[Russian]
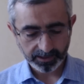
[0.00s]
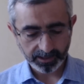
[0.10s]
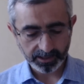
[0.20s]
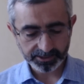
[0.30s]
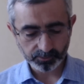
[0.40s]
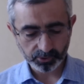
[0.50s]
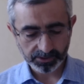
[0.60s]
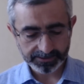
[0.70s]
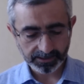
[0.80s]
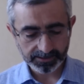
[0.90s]
Каждому же
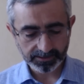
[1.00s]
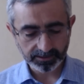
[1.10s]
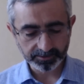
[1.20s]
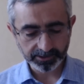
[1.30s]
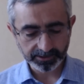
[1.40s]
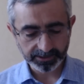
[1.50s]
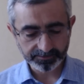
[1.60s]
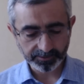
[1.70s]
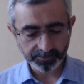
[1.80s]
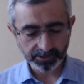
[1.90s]
из нас дана
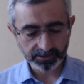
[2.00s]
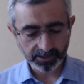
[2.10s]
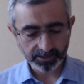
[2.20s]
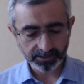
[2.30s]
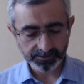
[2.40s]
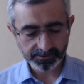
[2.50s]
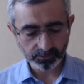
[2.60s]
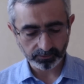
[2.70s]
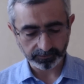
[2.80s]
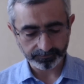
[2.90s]
благодать по мере дара
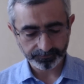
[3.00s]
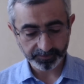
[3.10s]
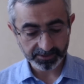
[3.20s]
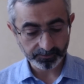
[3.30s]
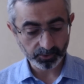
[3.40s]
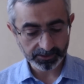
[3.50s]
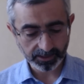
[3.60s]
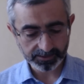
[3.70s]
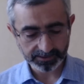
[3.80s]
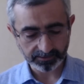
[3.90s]
Христова, посему и
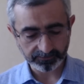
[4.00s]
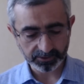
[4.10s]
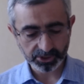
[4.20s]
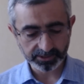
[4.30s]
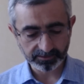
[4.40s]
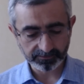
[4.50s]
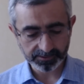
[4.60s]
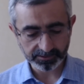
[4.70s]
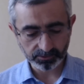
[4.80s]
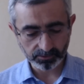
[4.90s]
сказано «вошед на
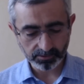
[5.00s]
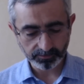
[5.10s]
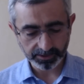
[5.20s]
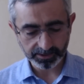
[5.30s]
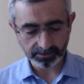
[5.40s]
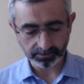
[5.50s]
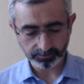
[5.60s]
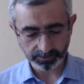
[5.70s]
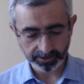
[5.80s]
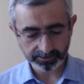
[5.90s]
высоту, пленил
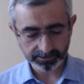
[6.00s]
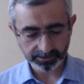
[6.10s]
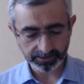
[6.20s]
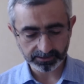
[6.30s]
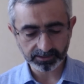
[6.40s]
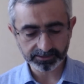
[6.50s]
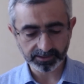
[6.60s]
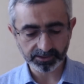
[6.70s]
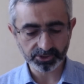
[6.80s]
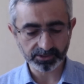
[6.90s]
плен и дал
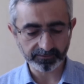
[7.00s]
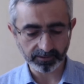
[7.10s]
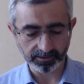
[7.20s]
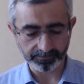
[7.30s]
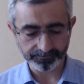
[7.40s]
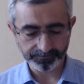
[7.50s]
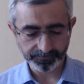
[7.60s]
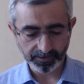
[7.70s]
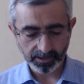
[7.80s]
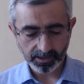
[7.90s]
дары человекам».
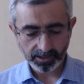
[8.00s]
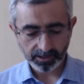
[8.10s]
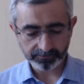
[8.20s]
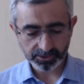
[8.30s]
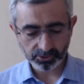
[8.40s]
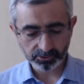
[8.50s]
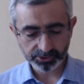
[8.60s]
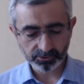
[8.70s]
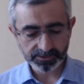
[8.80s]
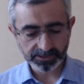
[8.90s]
А вошел
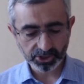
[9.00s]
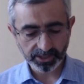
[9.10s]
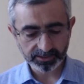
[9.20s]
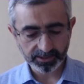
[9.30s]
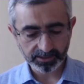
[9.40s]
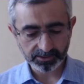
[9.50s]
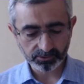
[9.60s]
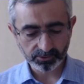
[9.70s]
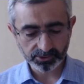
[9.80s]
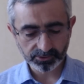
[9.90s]
что означает, как не
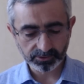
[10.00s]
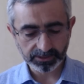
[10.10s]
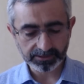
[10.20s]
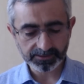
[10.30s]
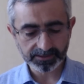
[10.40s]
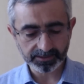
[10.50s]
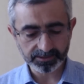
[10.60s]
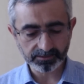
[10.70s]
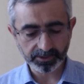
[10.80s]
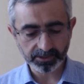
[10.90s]
то, что он и не
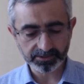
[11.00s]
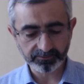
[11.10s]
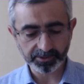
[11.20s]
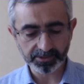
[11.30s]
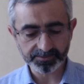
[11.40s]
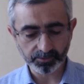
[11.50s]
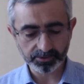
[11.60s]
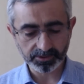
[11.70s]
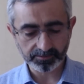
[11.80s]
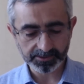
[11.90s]
сходил прежде в
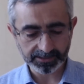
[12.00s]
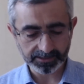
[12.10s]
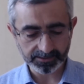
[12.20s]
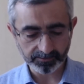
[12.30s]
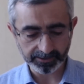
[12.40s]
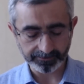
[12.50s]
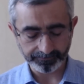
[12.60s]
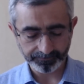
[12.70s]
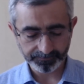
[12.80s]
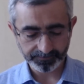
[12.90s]
преисподние места земли.
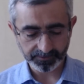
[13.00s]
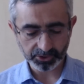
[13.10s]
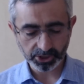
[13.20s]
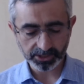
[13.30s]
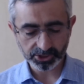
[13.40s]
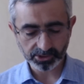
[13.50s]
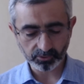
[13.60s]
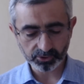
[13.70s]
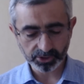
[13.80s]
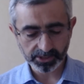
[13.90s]
нешедший,
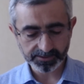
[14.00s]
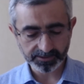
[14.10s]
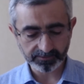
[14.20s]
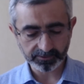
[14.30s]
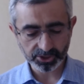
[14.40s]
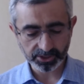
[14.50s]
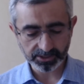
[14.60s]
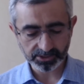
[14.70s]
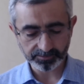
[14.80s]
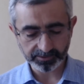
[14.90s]
он же есть и
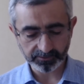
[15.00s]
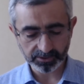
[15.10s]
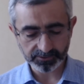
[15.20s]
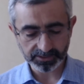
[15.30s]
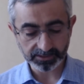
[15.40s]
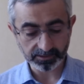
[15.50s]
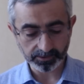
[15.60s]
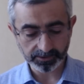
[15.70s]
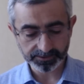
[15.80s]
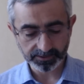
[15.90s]
вошедший превыше всех
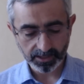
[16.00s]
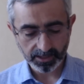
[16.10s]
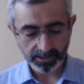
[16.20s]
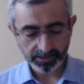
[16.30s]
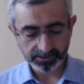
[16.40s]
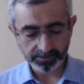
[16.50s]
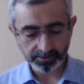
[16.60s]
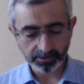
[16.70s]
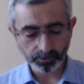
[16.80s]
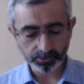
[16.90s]
небес, дабы
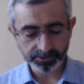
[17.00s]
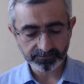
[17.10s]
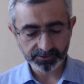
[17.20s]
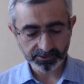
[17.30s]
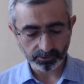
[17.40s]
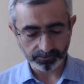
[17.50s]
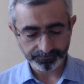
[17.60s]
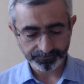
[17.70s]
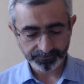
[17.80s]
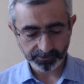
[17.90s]
наполнить все.
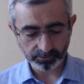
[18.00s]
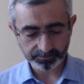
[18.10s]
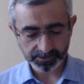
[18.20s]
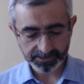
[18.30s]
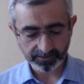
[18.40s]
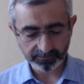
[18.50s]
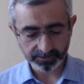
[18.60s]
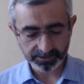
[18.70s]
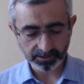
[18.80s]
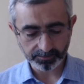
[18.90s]
И он поставил
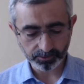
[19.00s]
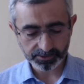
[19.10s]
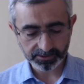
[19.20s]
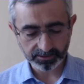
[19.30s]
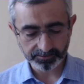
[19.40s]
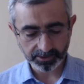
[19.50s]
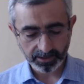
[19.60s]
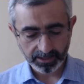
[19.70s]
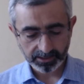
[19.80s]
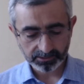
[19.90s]
одних апостолами,
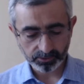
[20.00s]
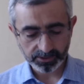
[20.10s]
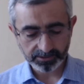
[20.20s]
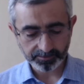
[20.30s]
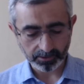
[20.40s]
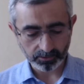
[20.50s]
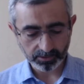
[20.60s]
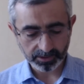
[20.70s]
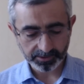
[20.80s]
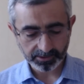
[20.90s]
других
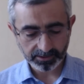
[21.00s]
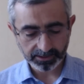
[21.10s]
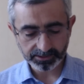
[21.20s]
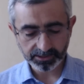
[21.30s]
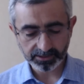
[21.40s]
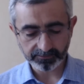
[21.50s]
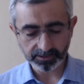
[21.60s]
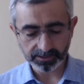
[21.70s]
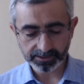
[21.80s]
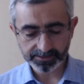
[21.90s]
пророками, иных
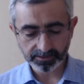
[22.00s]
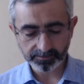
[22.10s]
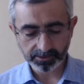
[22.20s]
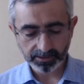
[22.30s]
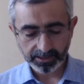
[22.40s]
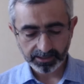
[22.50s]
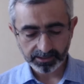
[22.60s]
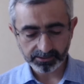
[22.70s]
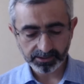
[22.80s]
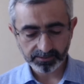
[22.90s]
евангелистами,
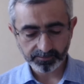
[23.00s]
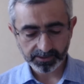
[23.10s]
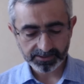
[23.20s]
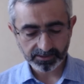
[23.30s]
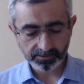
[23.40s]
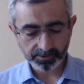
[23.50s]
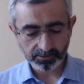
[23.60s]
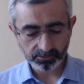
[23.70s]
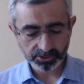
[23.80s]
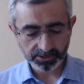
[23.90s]
иных пастырями
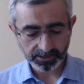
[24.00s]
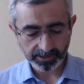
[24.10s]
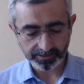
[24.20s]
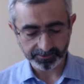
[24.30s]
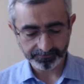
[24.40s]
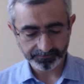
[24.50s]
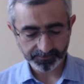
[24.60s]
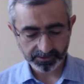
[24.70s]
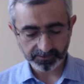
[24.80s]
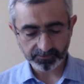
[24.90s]
и учителями,
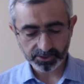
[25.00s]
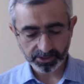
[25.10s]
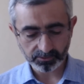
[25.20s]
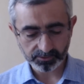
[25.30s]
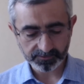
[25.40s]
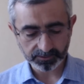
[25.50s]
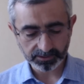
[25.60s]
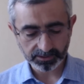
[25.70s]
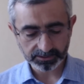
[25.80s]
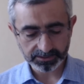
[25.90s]
к совершению
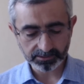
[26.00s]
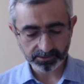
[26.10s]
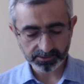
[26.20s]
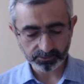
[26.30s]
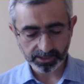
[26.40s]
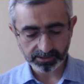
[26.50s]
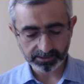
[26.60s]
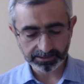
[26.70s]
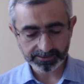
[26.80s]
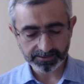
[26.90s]
святых наделал дело
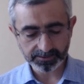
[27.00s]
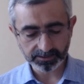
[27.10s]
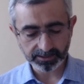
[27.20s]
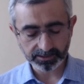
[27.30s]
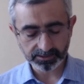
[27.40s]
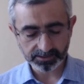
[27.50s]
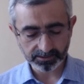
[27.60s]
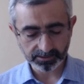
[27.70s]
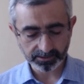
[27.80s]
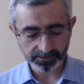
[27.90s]
служения для созидания
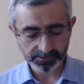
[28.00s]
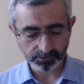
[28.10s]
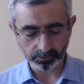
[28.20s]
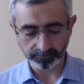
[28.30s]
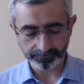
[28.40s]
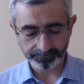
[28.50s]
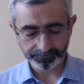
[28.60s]
тела Христова,